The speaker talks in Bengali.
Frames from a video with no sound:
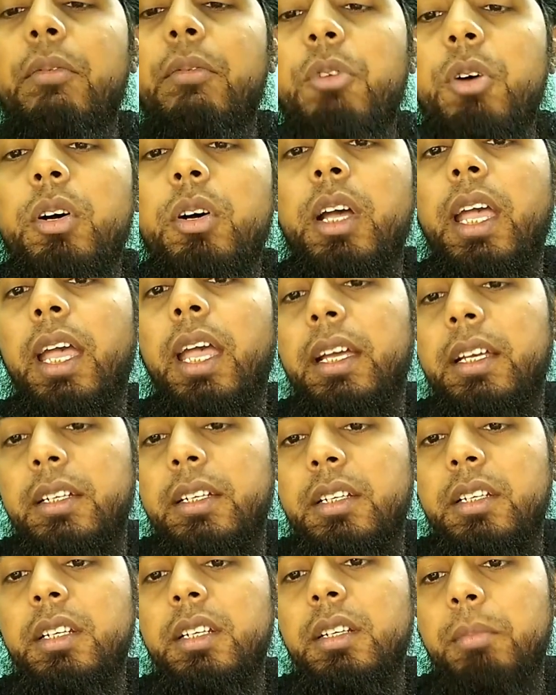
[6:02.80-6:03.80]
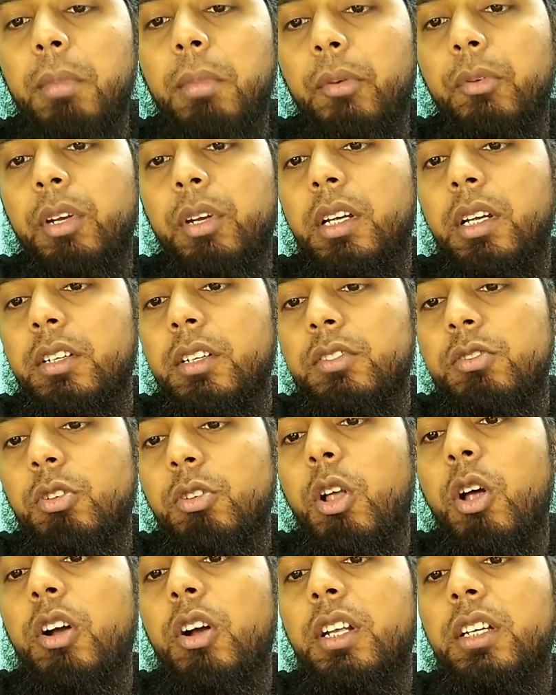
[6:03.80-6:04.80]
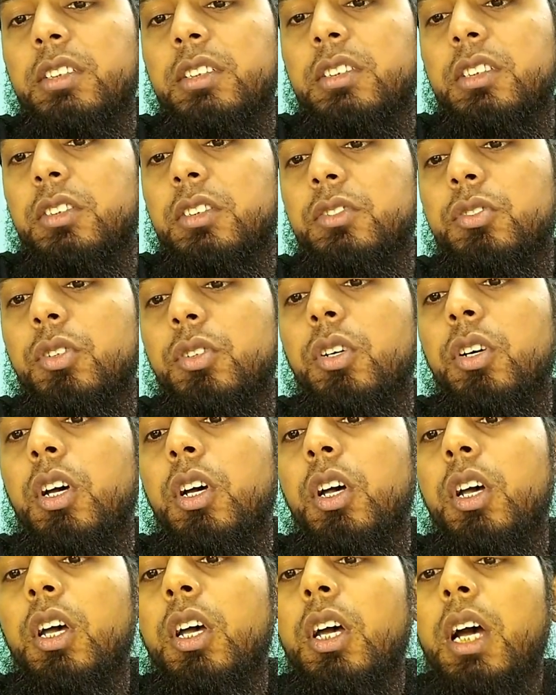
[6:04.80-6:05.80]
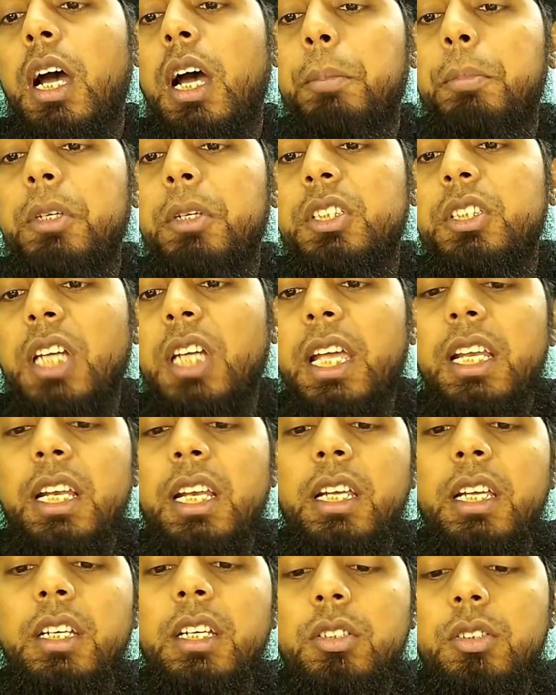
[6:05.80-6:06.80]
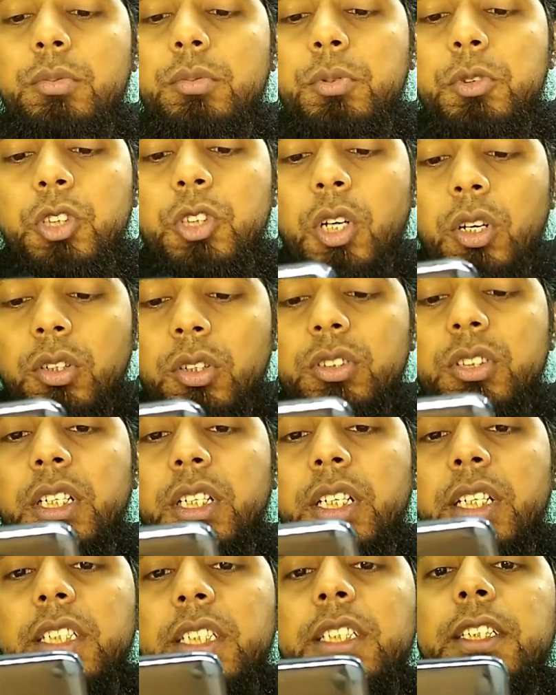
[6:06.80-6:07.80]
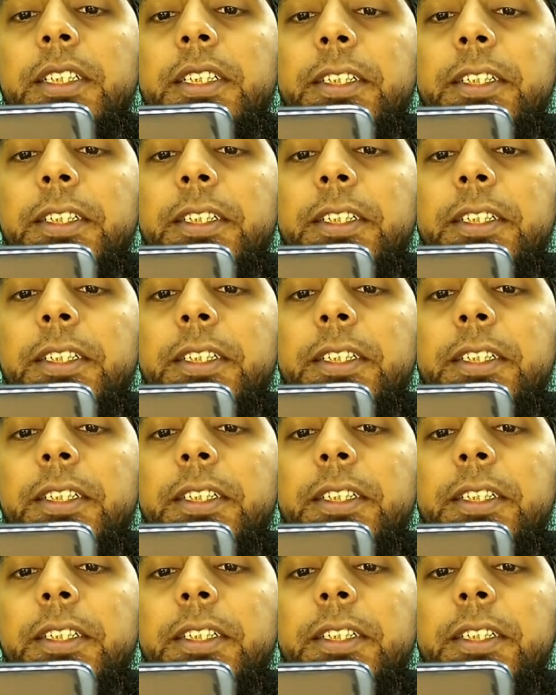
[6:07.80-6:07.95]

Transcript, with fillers: এবং একটি মেমোরি কার্ড স্লট আছে সো আপনি চাইলে খুব সহজেই